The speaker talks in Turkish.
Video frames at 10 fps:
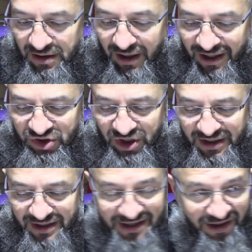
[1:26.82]

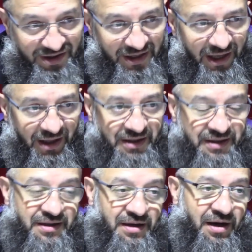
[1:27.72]
ancak kendine
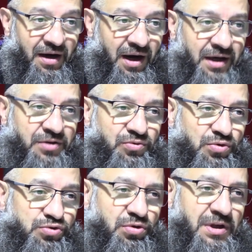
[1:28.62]
hak
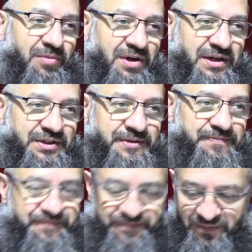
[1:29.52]
gözüyle bakar.
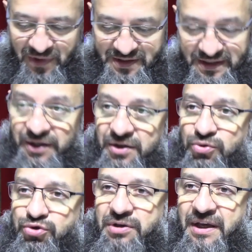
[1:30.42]
Senin
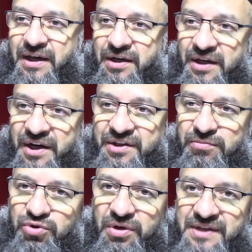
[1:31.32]
gözünle yani
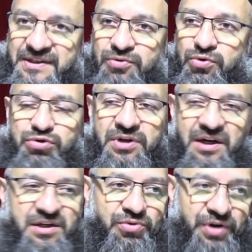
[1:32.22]
yaratılmış olarak sen gözünle
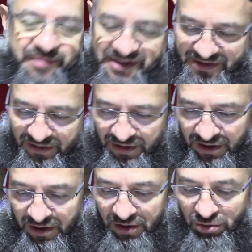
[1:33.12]
hakkı göremezsin.
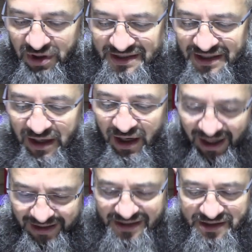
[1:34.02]
Dolayısıyla
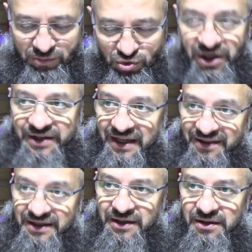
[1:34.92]
hak ise müşahede
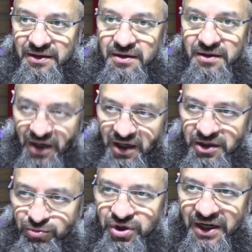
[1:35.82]
ettiğin,
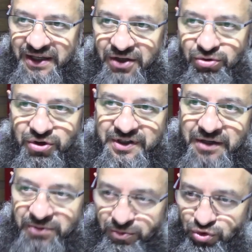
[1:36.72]
hakkı müşahede
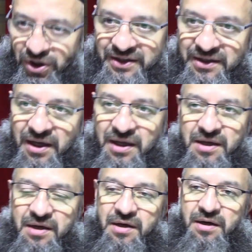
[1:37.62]
ediyorsan bir müşahedede
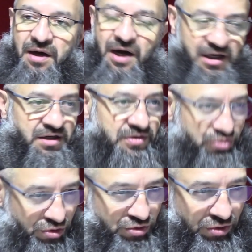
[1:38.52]
hak
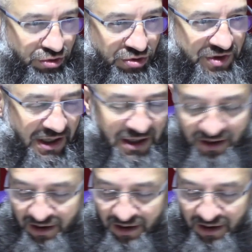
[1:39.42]
söz konusuysa